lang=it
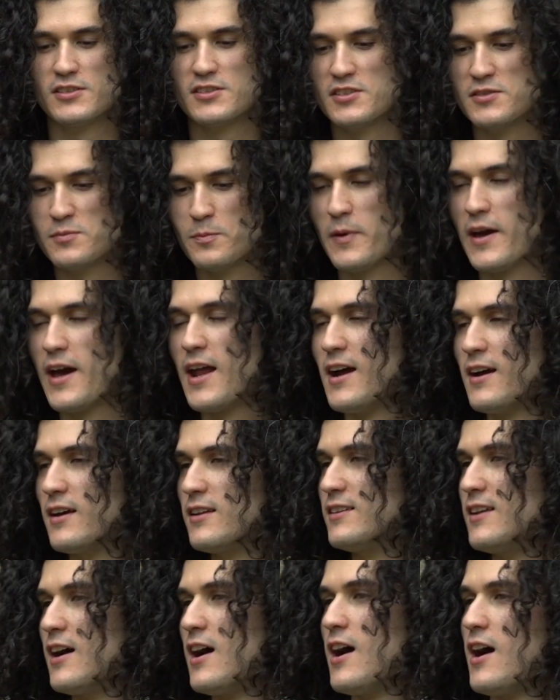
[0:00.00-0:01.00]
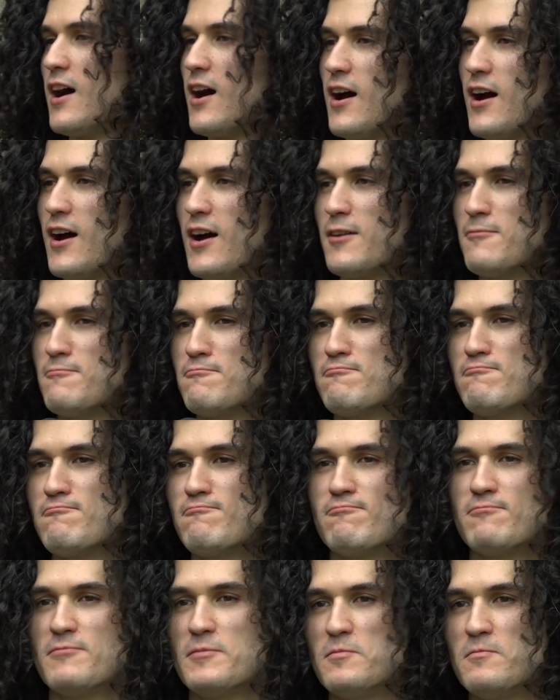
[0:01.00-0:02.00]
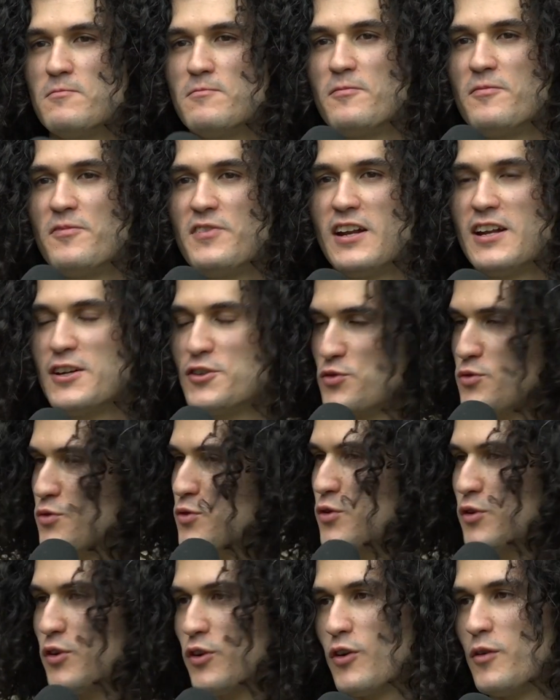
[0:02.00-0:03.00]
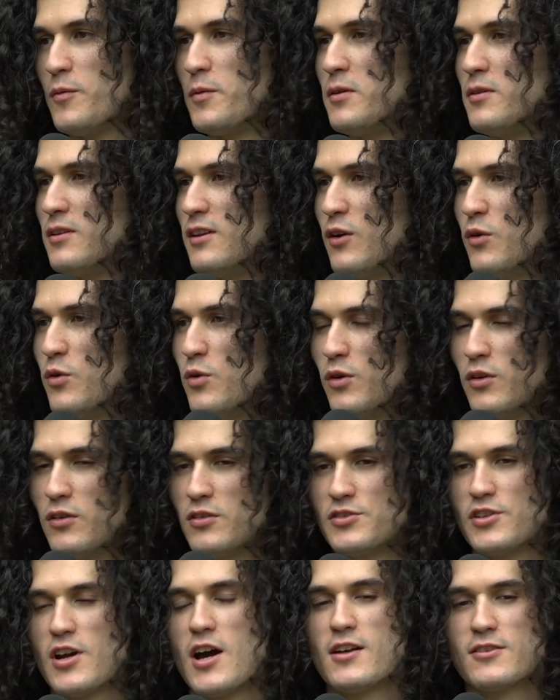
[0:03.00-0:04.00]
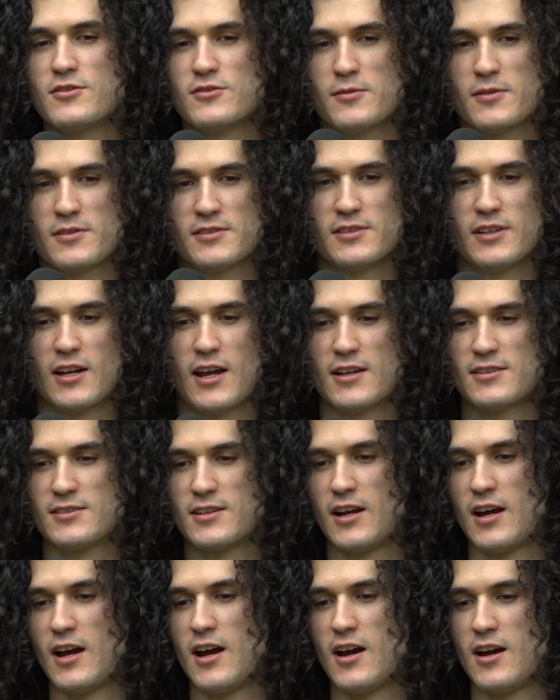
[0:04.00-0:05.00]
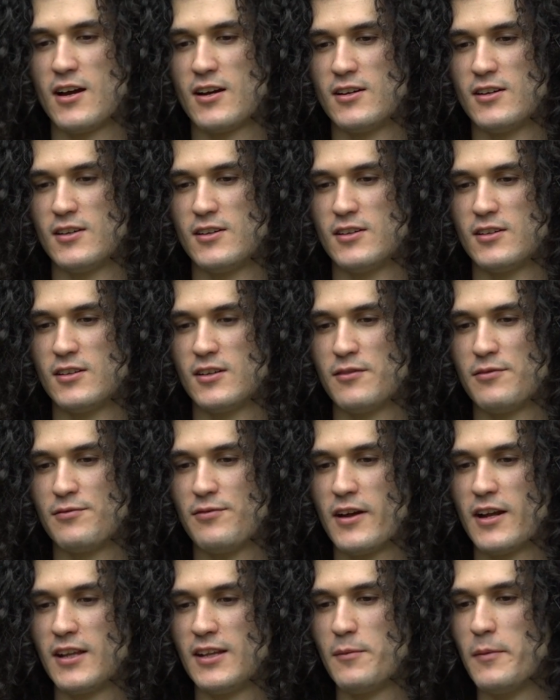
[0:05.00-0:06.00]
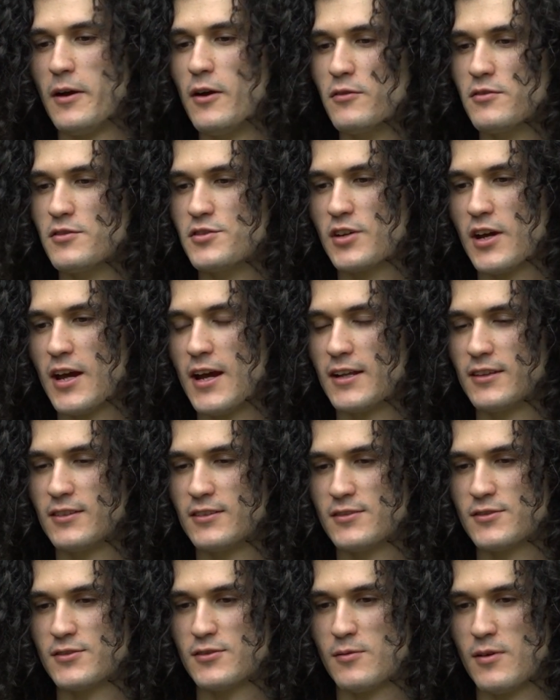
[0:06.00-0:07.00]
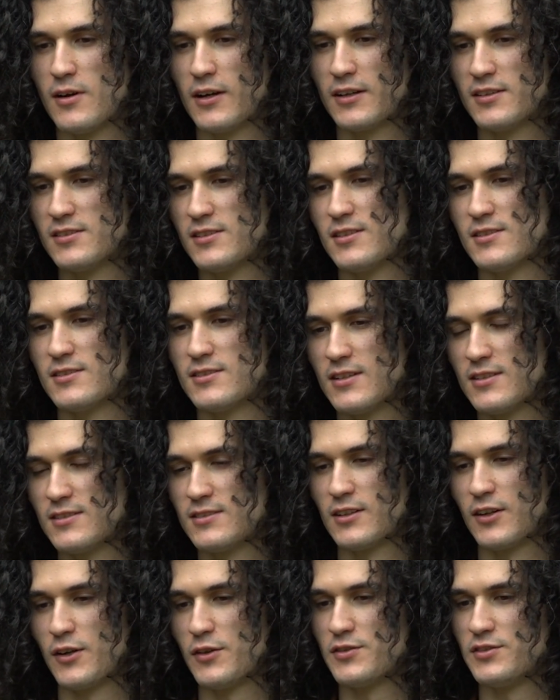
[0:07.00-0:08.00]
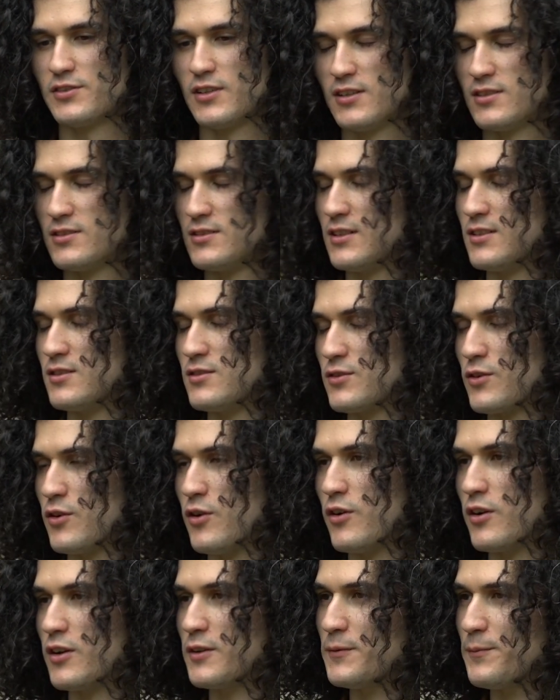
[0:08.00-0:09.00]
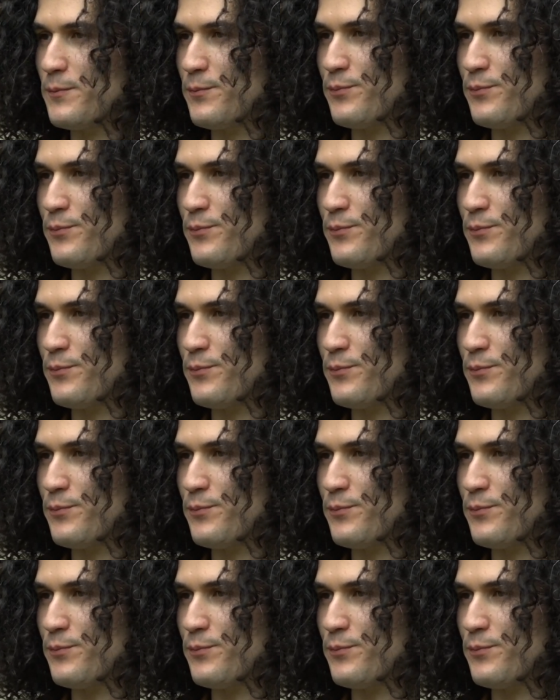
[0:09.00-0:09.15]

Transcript: si spera che da fine giugno, primi di luglio già insomma, si riesca a fare dei bei concerti, insomma, anche senza grosse restrizioni,